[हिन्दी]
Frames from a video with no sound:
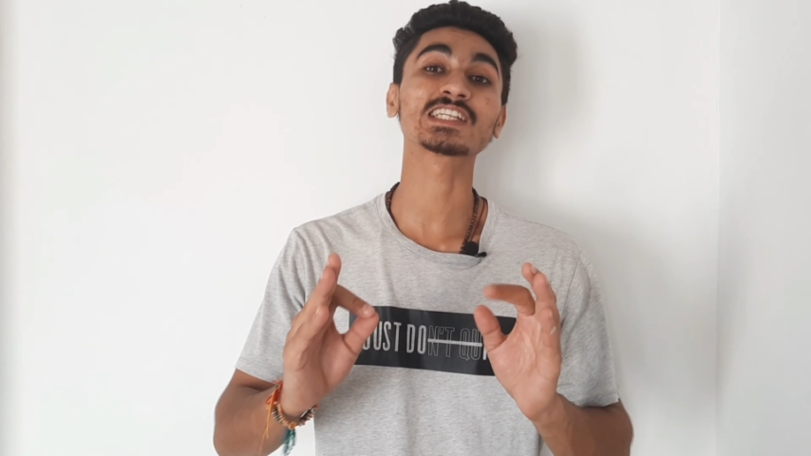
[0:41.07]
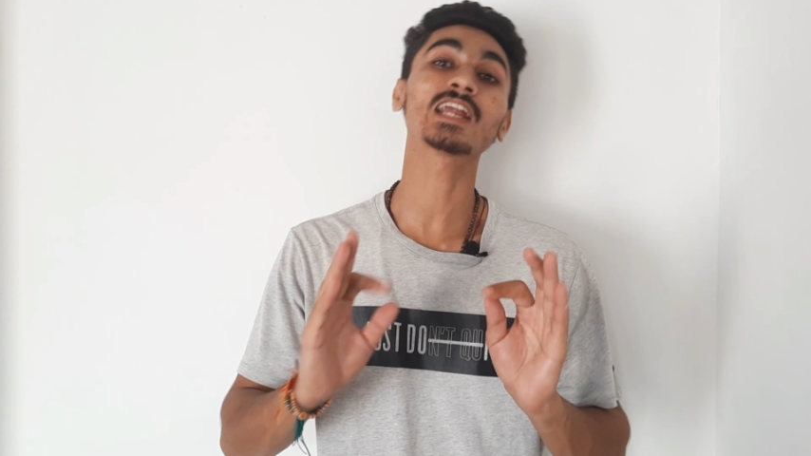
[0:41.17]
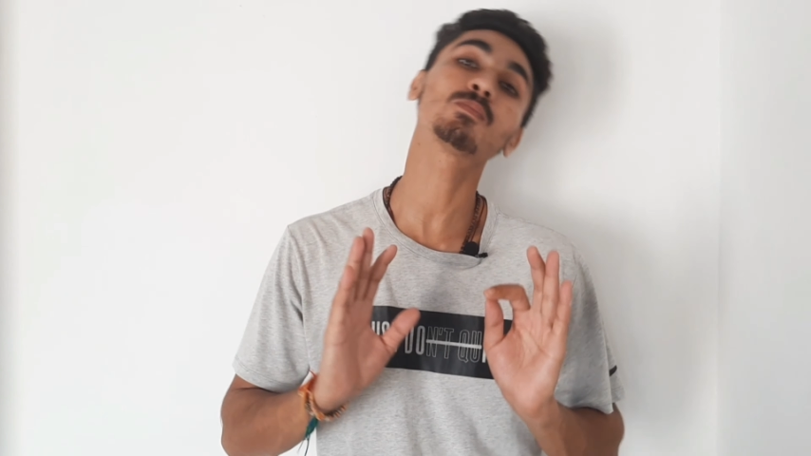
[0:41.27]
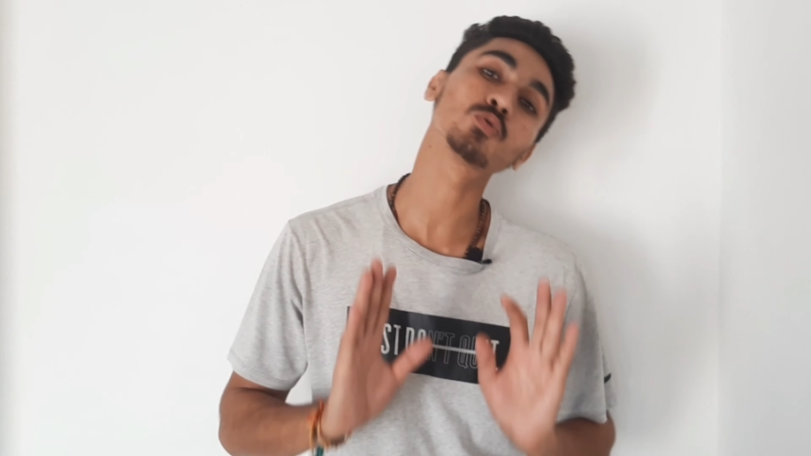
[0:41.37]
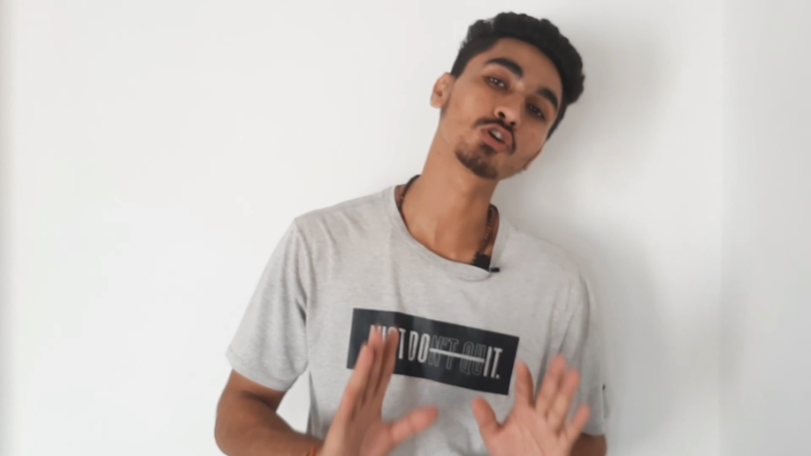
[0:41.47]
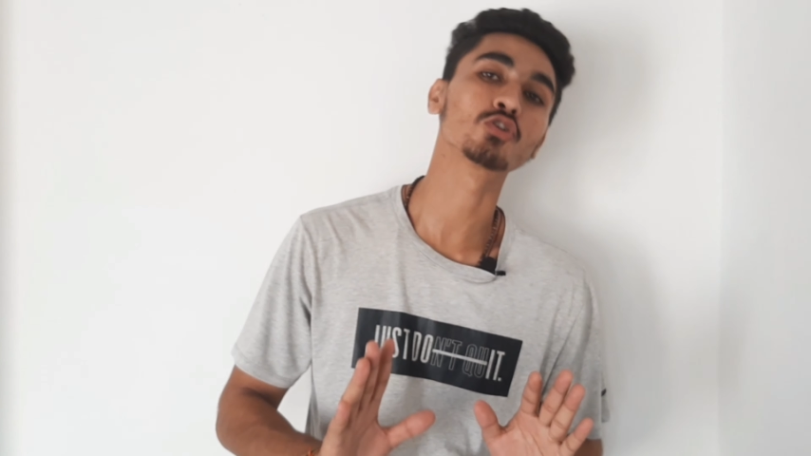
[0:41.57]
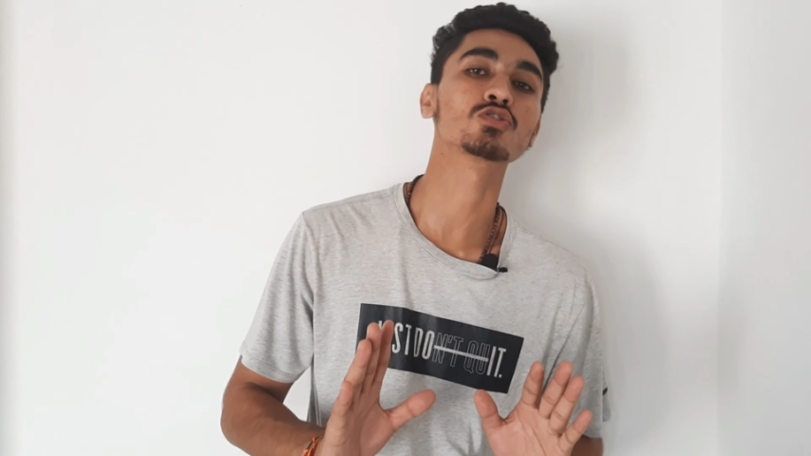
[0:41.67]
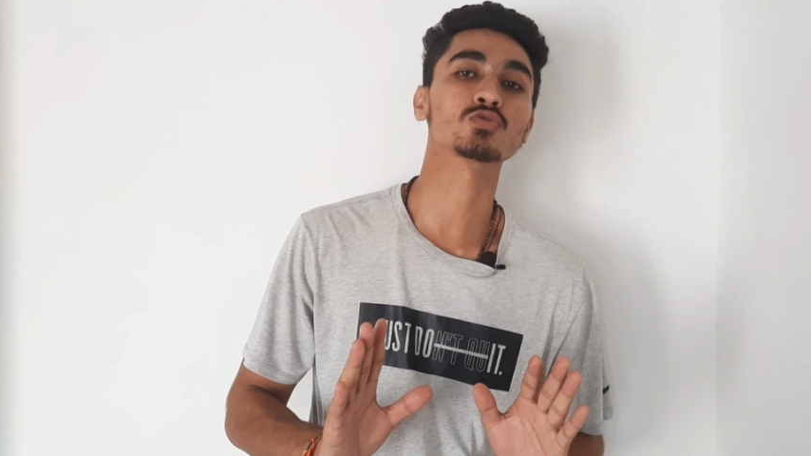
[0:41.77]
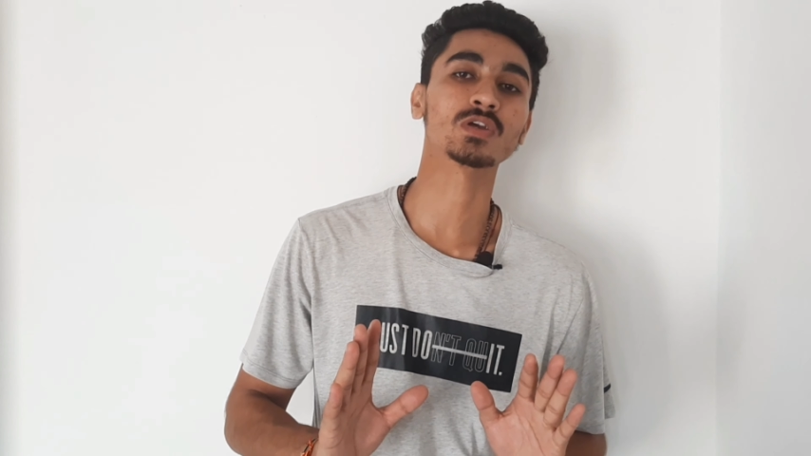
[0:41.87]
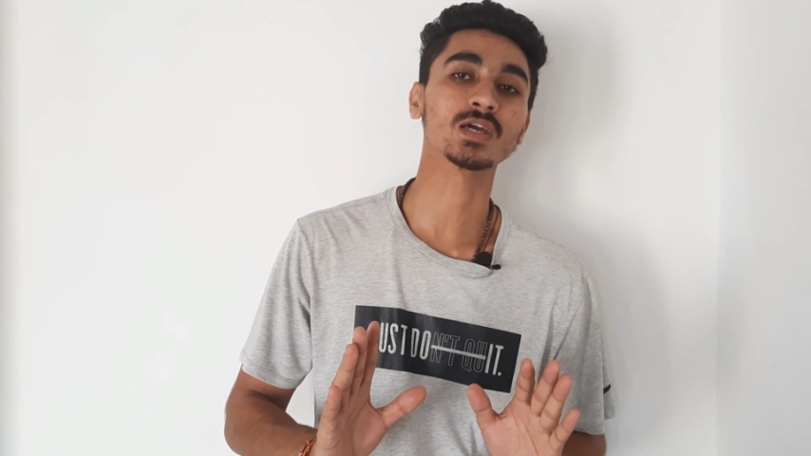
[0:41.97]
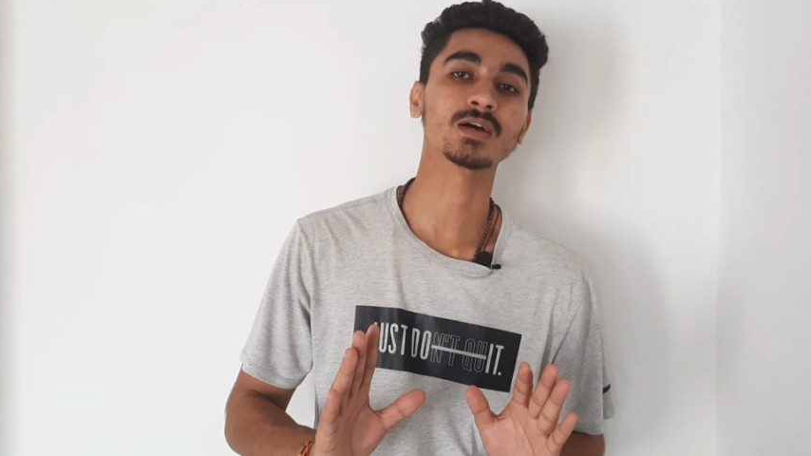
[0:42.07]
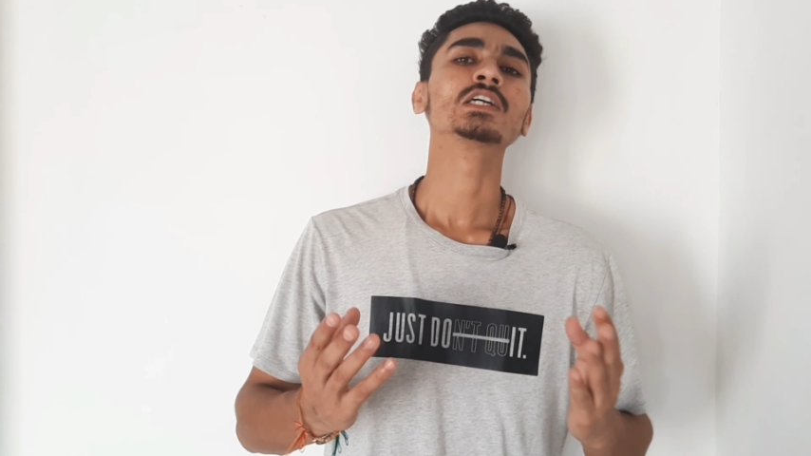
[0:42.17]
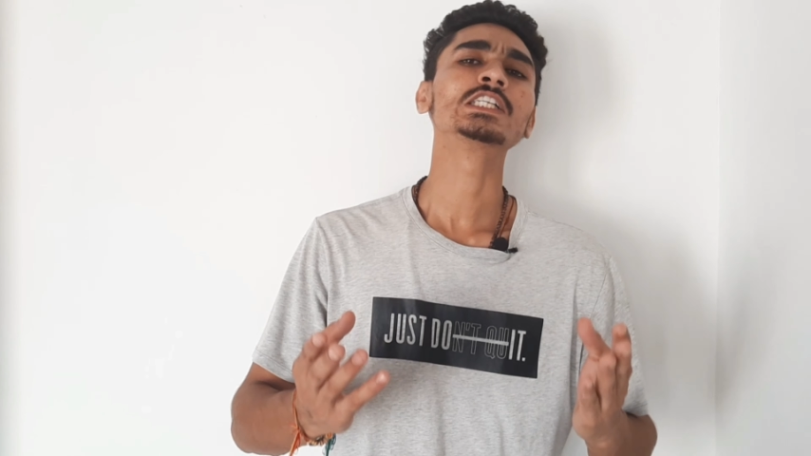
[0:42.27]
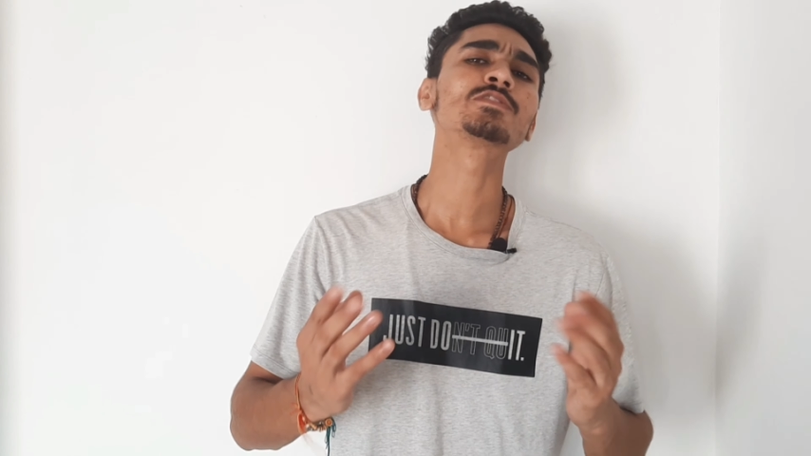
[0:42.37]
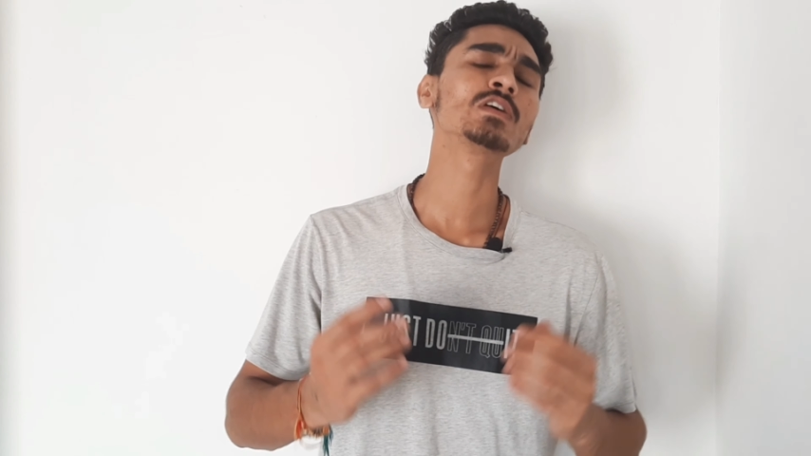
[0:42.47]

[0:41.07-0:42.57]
साल पूरे हो चुके हैं इस